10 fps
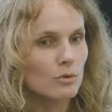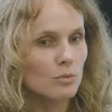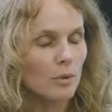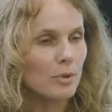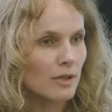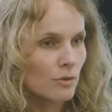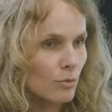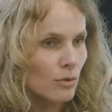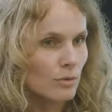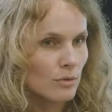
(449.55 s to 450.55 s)
Bah, par
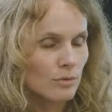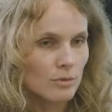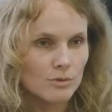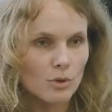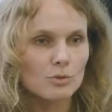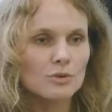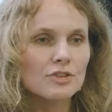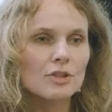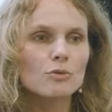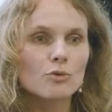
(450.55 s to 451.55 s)
exemple, dans
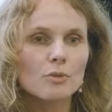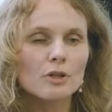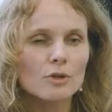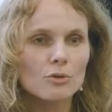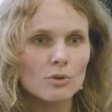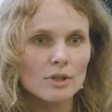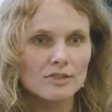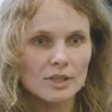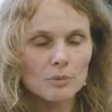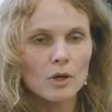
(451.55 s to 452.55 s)
l'unité 1 du manuel de
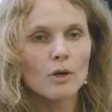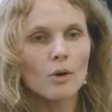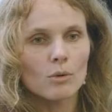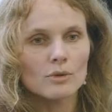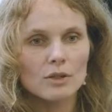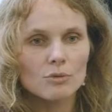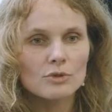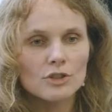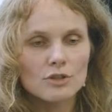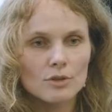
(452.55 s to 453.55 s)
troisième, on a un Don
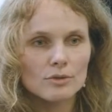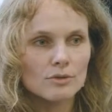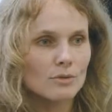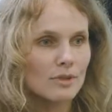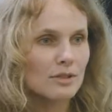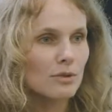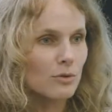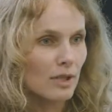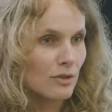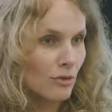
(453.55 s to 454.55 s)
Quichotte d'un
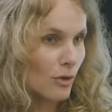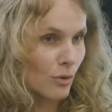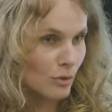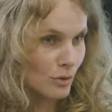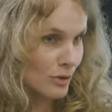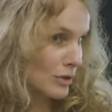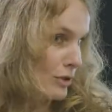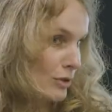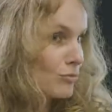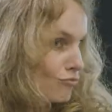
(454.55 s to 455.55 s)
illustrateur
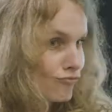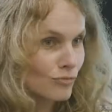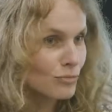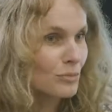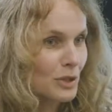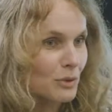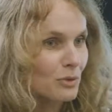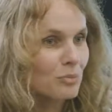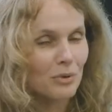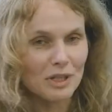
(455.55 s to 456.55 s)
qui est
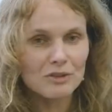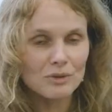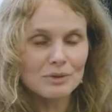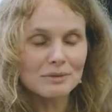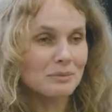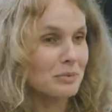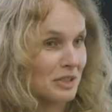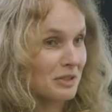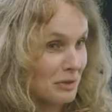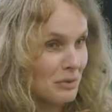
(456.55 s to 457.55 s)
méconnu pour l'instant,
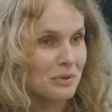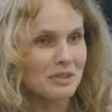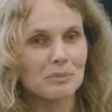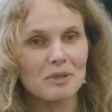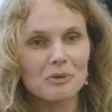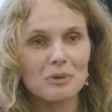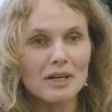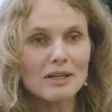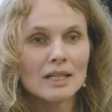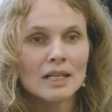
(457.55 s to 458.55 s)
peut-être qu'un jour il
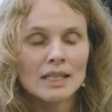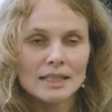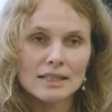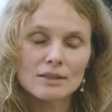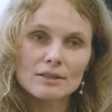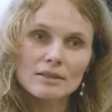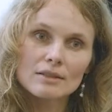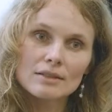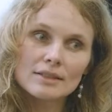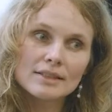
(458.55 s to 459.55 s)
percera, et
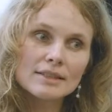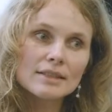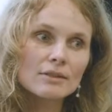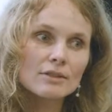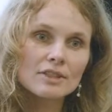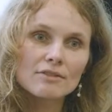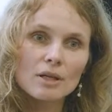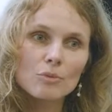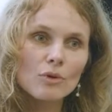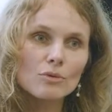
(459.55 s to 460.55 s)
euh, qui, euh, qui est
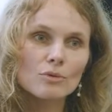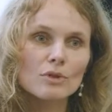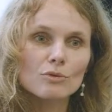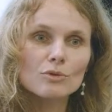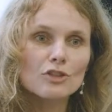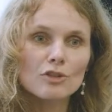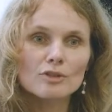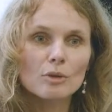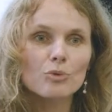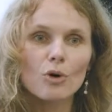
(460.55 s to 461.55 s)
vraiment un Don
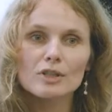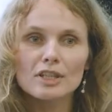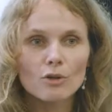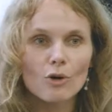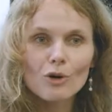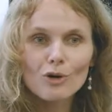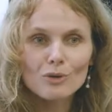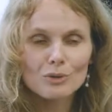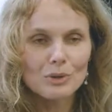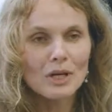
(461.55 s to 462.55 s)
Quichotte un peu
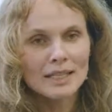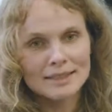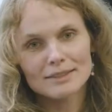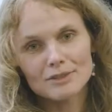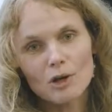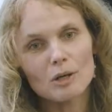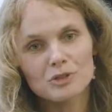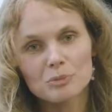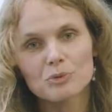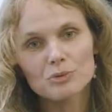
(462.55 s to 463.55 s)
rock'n'roll, euh, qui sort un
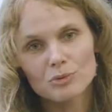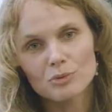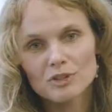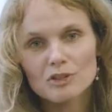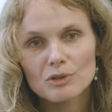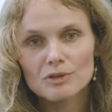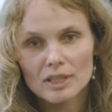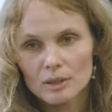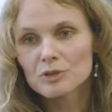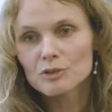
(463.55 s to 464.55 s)
petit peu du Don Quichotte
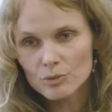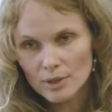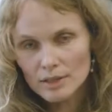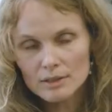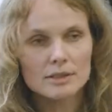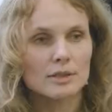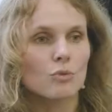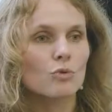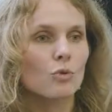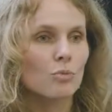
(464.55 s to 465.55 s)
habituel et qui
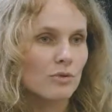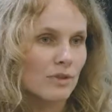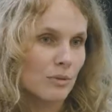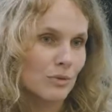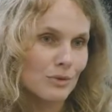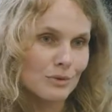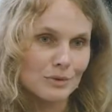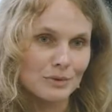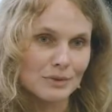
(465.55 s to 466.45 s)
montre qu'on peut vraiment